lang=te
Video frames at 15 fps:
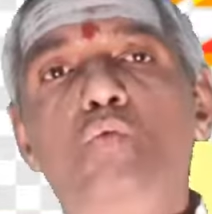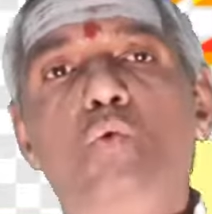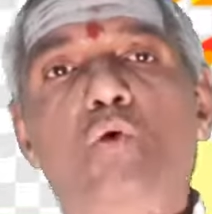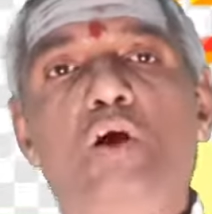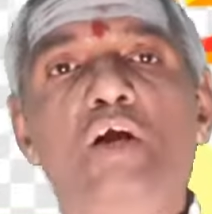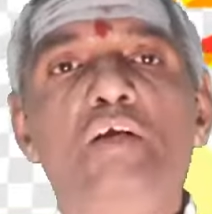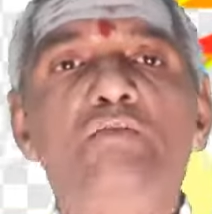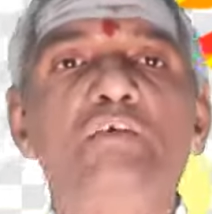
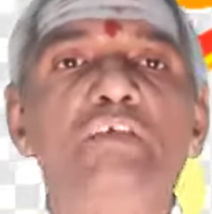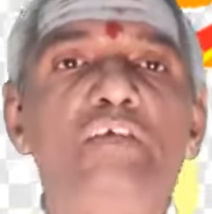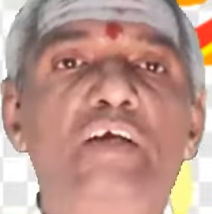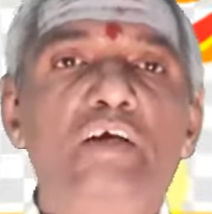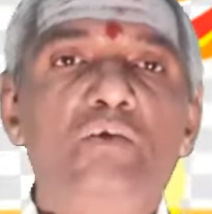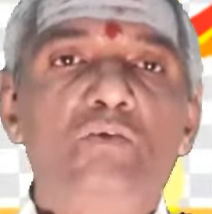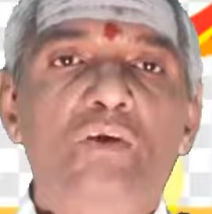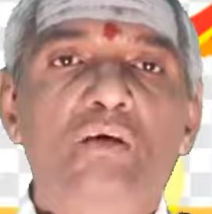ఒక్కటి
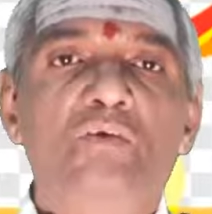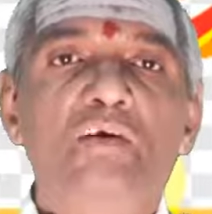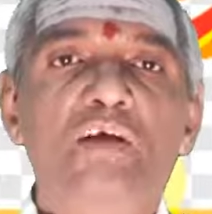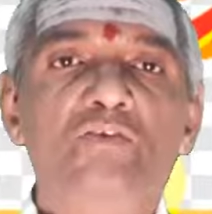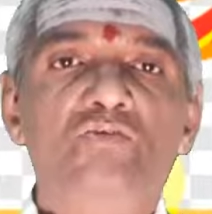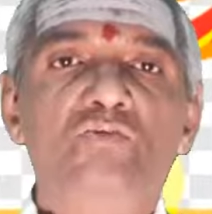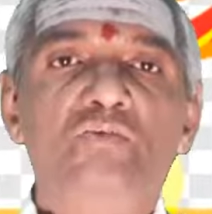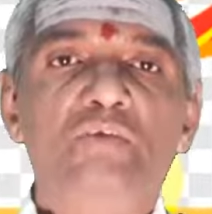వేశాడు
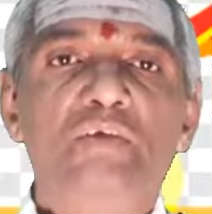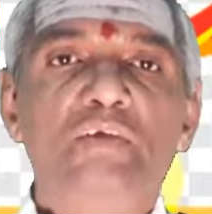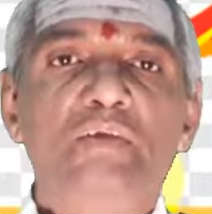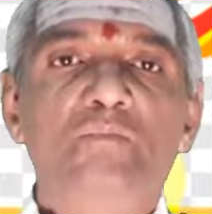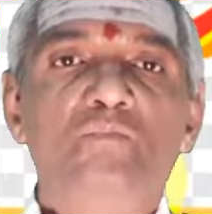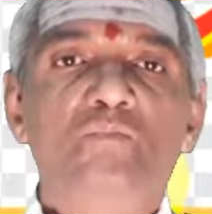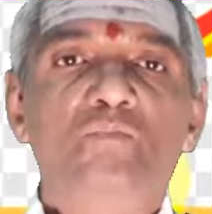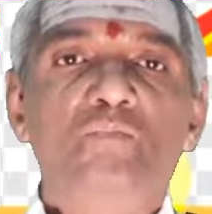రావణాసురుణ్ణి
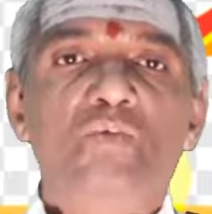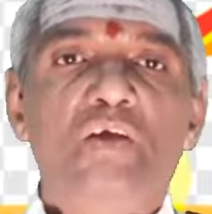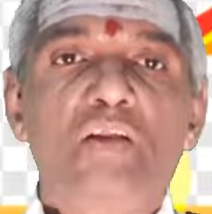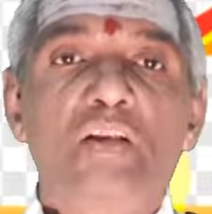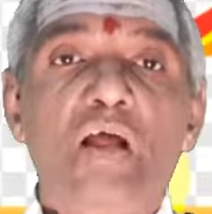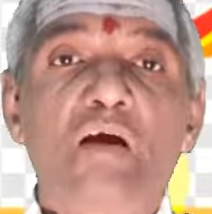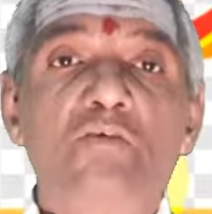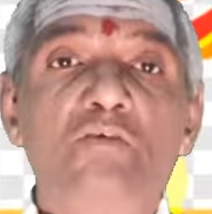
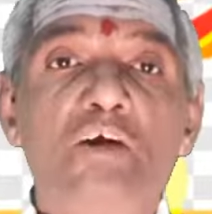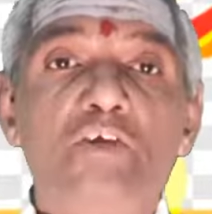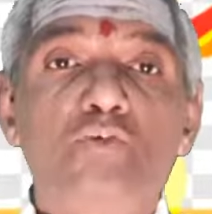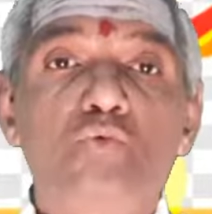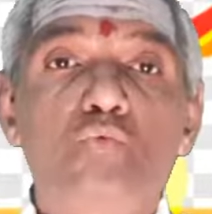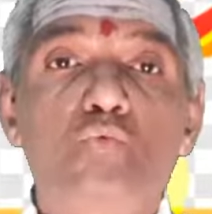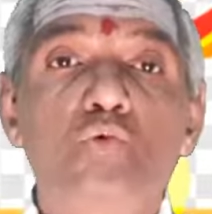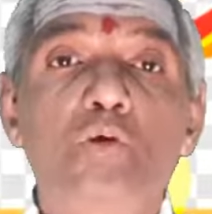
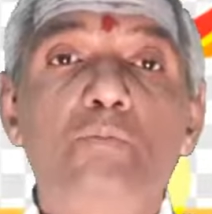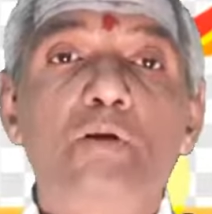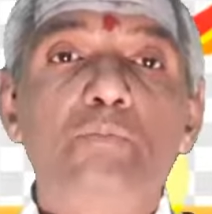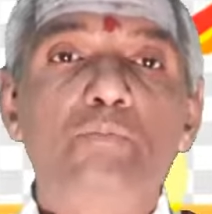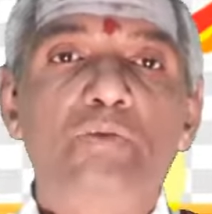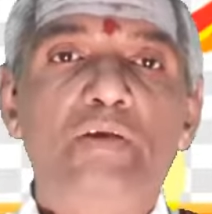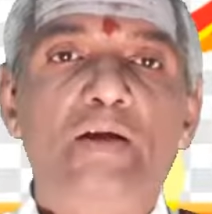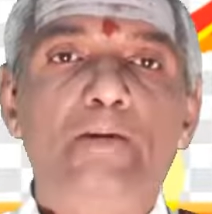రావణాసురుడు
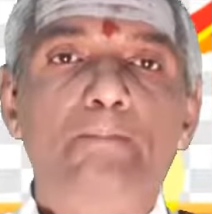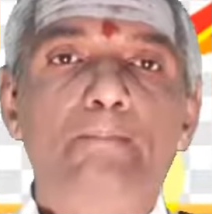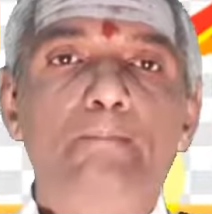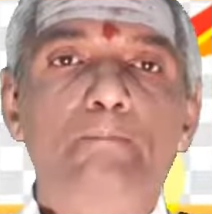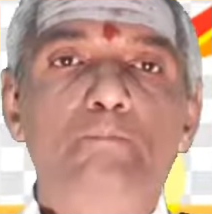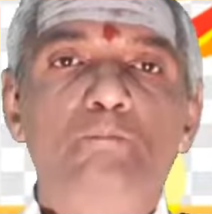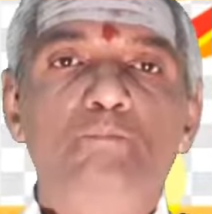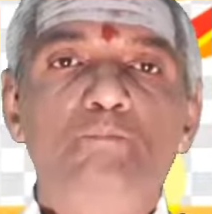కూలబడిపోయినాడు
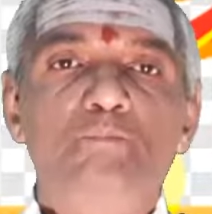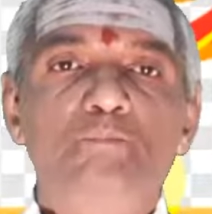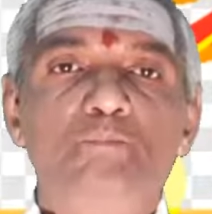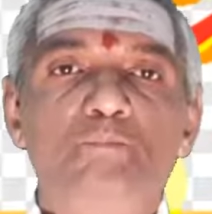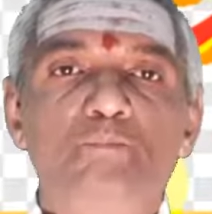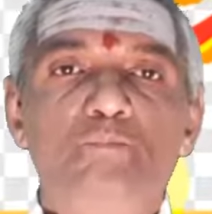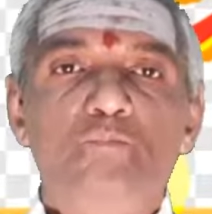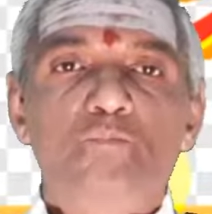
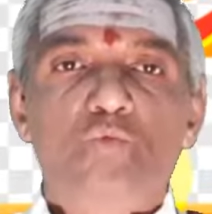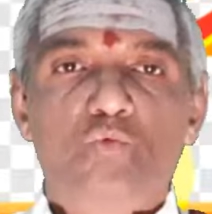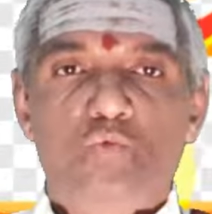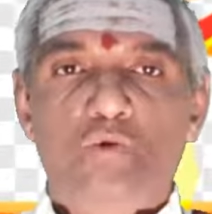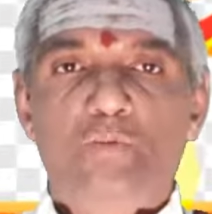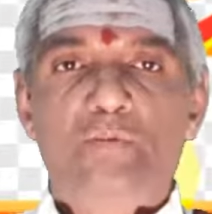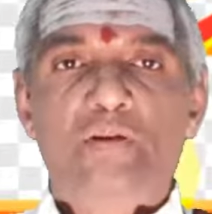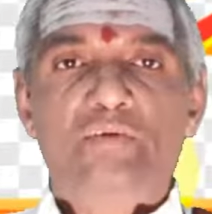
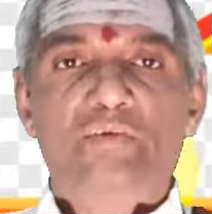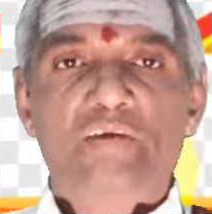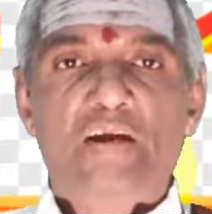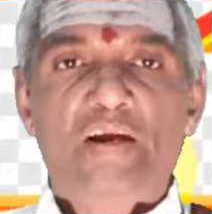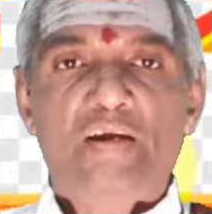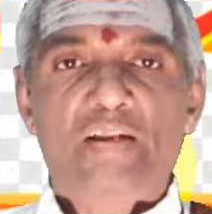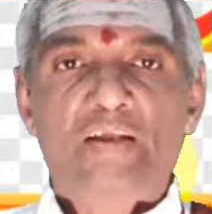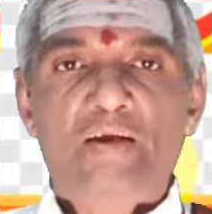కూలబడి ఏమన్నా
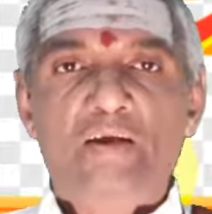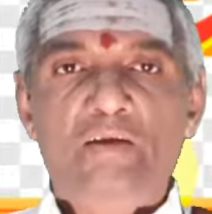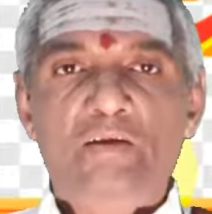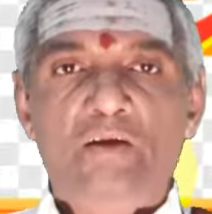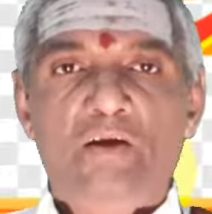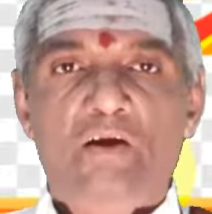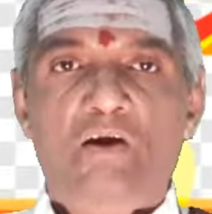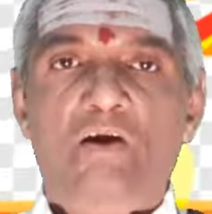అంటే
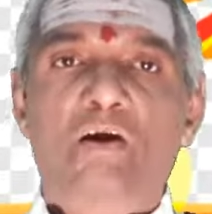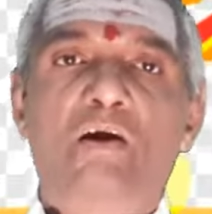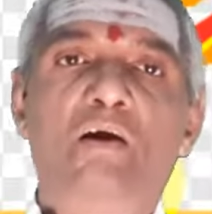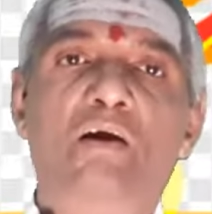ఆ